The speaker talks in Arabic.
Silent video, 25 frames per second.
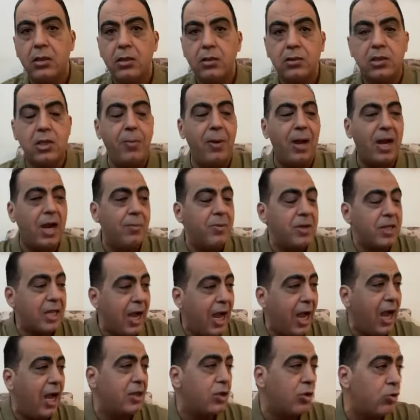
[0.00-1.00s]
تبقى
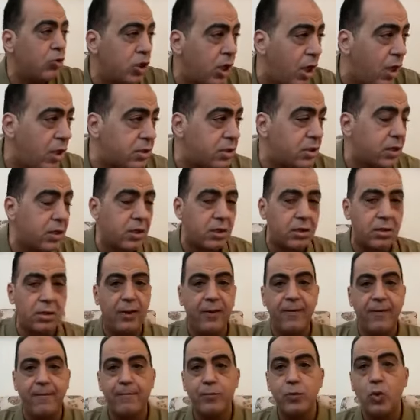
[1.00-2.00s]
متعادل وتخسر
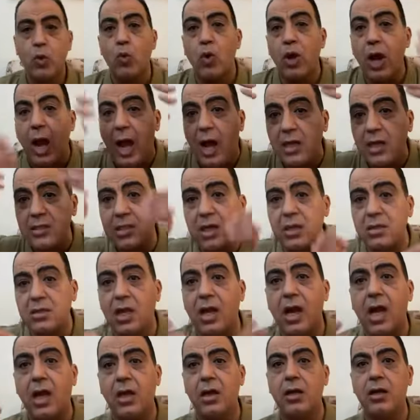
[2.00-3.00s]
وحصرت
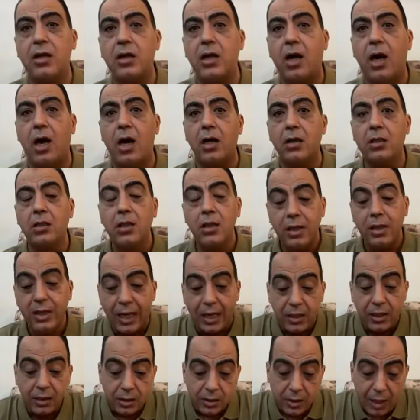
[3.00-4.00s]
لك النقاط
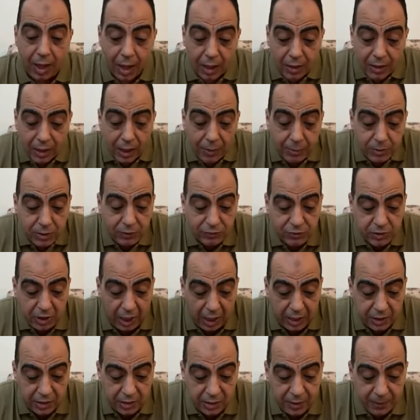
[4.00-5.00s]
لكن النهارده انا ما شفتش
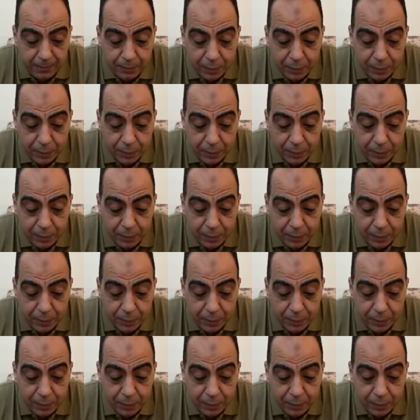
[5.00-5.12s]
حد